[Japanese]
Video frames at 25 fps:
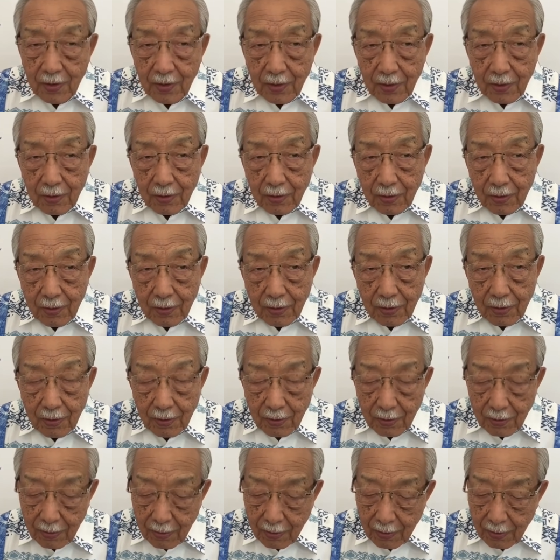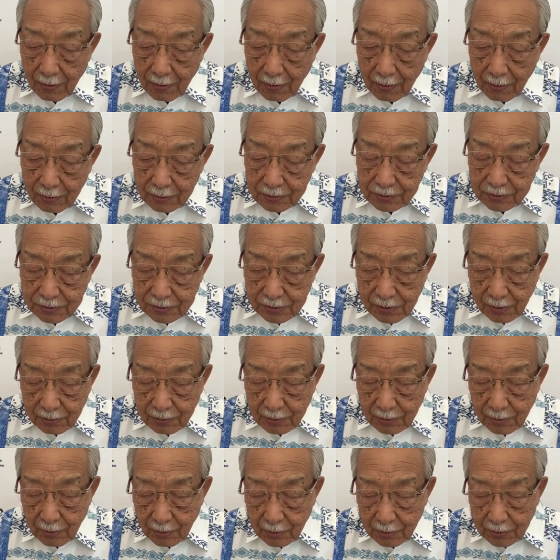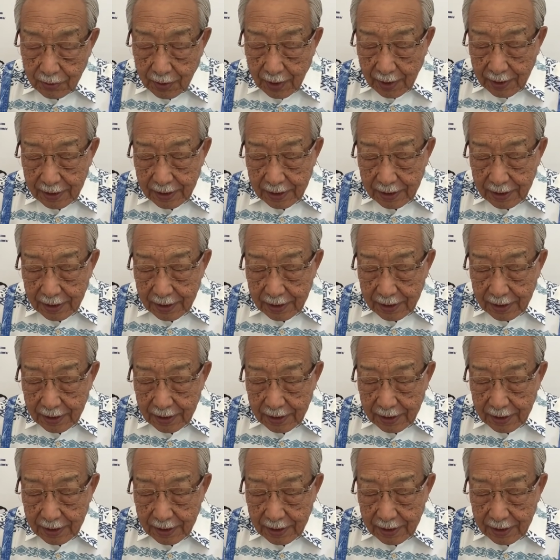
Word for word: 中国恒大